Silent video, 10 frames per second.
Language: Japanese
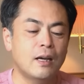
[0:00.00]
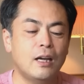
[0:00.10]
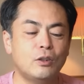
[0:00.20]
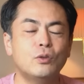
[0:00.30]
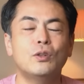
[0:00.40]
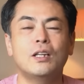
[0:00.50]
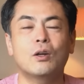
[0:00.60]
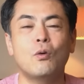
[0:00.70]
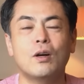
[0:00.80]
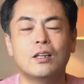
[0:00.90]
はい、ということで、ね、
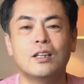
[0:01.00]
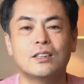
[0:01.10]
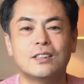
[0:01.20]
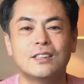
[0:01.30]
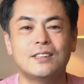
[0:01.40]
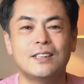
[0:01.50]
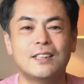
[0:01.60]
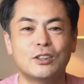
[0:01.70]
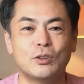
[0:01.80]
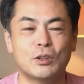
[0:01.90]
今回の話、実
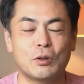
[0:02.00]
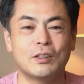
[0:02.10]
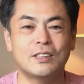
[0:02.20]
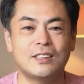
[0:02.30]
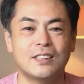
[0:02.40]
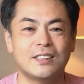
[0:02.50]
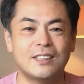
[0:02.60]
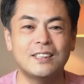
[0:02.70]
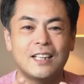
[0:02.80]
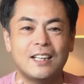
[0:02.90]
践できそうなところ、実践して、
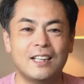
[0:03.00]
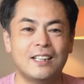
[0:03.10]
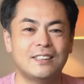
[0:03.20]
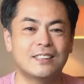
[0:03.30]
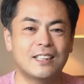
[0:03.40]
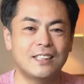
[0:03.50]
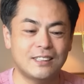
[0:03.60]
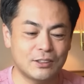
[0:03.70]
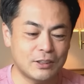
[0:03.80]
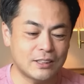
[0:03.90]
ぜひね、実
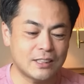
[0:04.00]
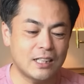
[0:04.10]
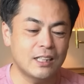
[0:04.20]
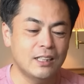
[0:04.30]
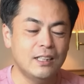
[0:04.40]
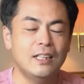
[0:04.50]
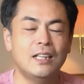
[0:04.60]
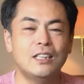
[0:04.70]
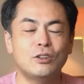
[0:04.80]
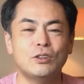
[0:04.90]
感してください。
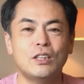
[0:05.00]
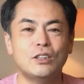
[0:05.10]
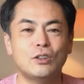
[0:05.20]
そして